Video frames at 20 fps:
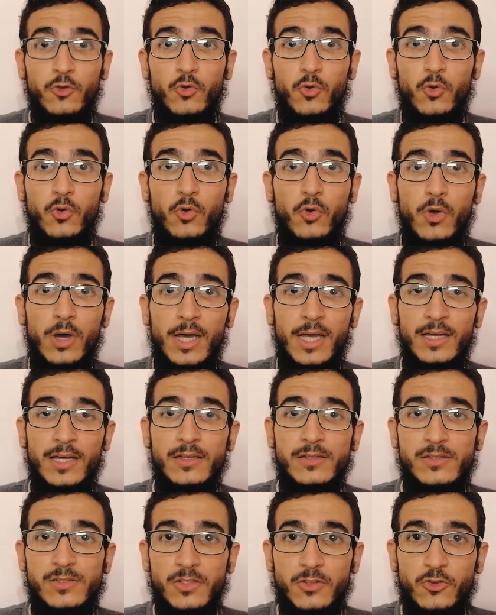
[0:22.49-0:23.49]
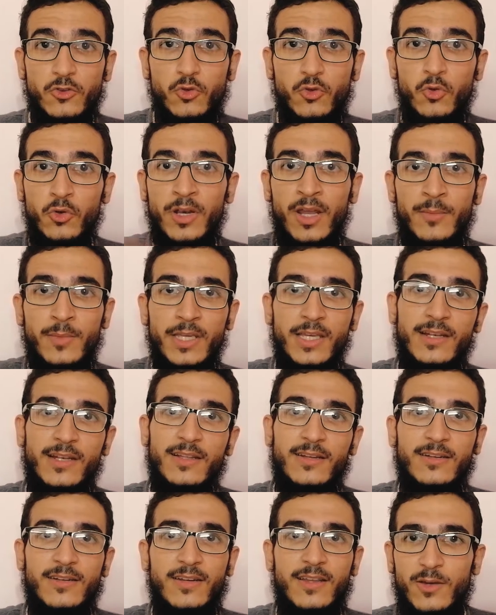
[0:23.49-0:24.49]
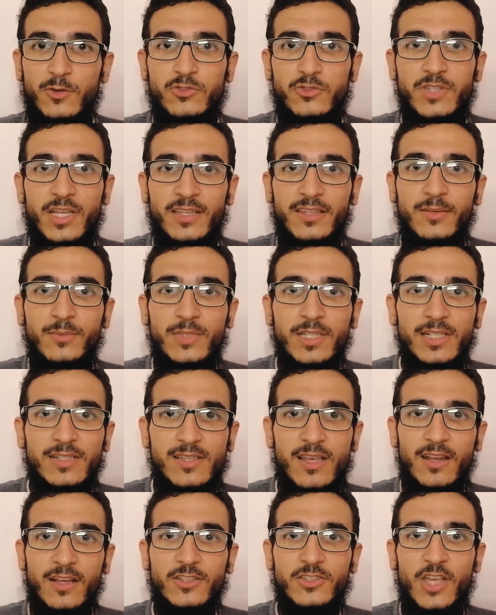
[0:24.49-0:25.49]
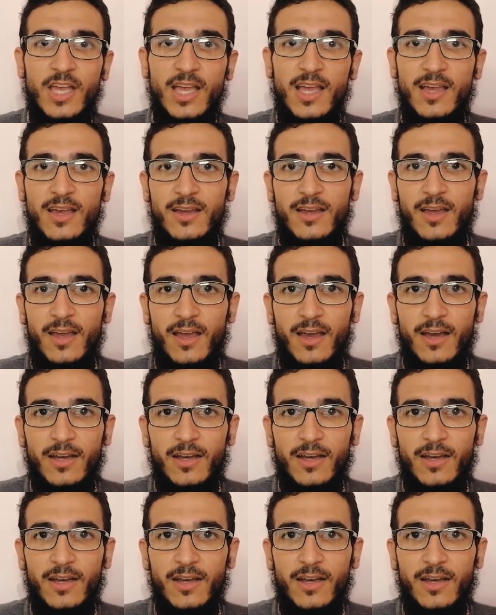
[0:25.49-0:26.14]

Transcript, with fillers: طولها ستون ميلا لو استخدمت لسانك صح